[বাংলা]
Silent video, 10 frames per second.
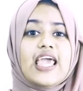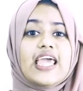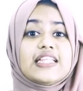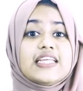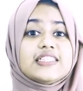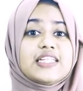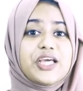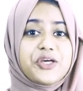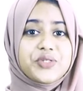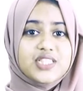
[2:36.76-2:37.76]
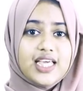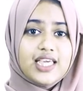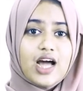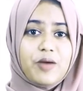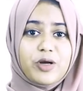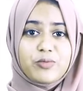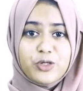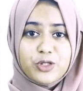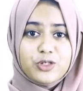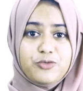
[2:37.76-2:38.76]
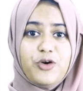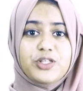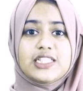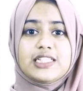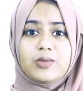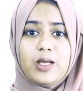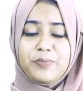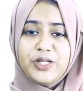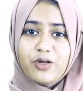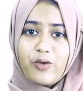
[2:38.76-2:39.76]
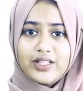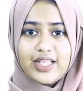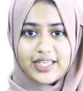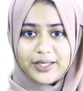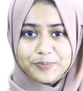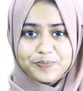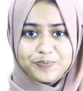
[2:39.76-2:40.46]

এই তিনটি ল্যাঙ্গুয়েজ দিয়েই আমরা মূলত ফন্টিন ডেভেলপমেন্ট করে থাকি